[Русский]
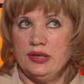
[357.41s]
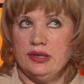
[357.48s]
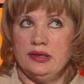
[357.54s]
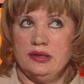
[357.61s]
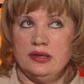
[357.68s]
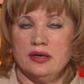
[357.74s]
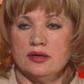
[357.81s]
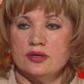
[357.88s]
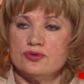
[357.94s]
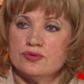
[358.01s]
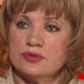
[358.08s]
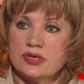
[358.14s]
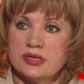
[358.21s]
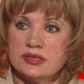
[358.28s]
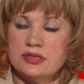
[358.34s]
И я
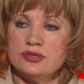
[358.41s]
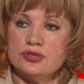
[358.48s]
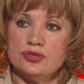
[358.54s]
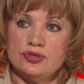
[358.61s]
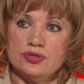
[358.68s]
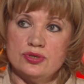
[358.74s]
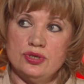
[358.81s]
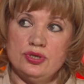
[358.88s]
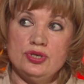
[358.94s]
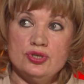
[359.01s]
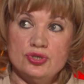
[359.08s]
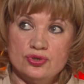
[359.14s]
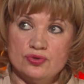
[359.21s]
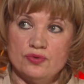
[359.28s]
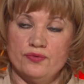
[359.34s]
хочу сказать,
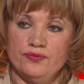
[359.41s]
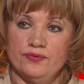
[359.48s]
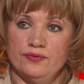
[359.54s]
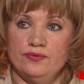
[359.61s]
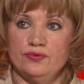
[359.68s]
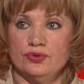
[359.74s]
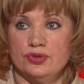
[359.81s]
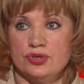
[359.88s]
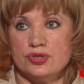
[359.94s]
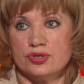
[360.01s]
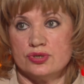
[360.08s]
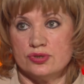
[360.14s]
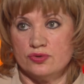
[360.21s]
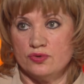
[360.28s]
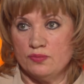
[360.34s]
еще в
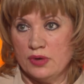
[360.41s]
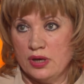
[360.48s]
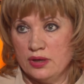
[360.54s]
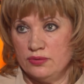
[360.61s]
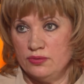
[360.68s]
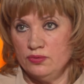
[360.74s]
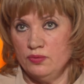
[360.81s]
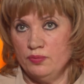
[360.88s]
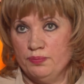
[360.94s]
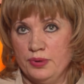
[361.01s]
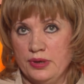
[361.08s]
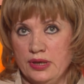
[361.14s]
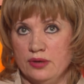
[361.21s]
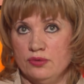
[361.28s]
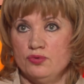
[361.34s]
2006 году
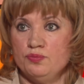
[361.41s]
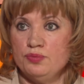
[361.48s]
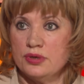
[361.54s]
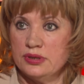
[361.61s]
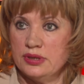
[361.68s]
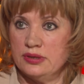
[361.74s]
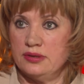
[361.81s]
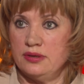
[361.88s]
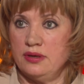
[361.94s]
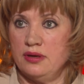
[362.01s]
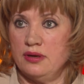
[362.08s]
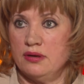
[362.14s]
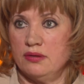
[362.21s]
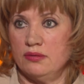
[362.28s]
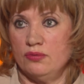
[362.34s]
при
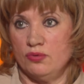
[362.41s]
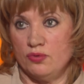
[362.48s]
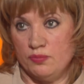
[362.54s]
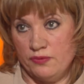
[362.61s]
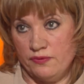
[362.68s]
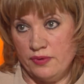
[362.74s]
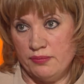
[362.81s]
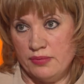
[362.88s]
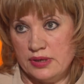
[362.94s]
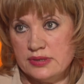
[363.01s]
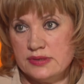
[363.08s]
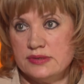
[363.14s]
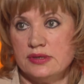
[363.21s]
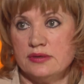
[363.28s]
губернаторе Громове Борисе